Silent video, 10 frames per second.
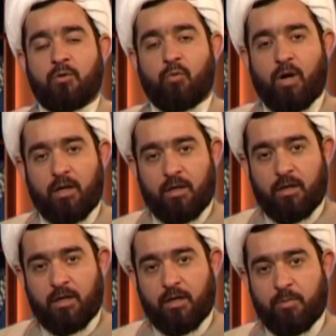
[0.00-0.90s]
وعلى
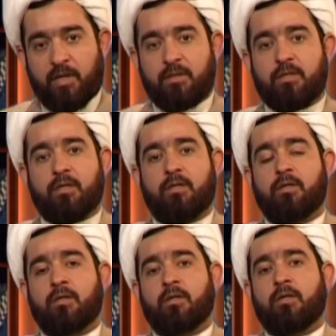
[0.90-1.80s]
أهل بيته
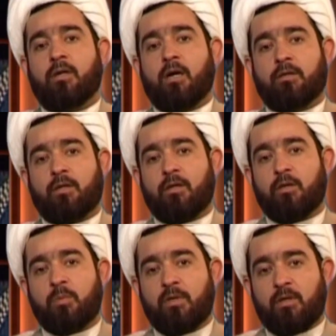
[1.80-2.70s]

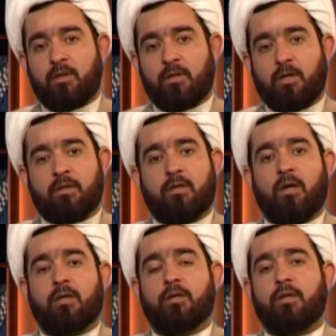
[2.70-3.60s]
الطيبين
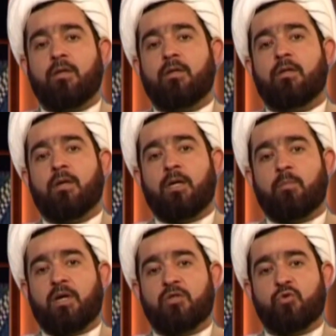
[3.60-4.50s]
الطاهرين
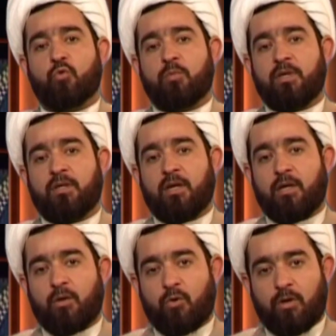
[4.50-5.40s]
المعصومين
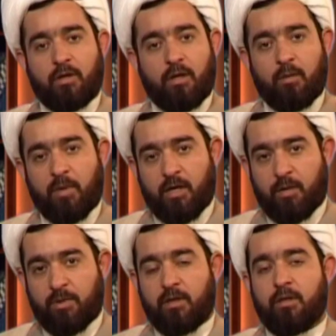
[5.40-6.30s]
الغر
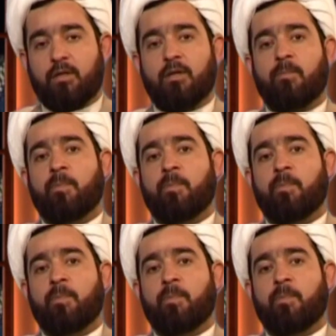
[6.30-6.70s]
الميامين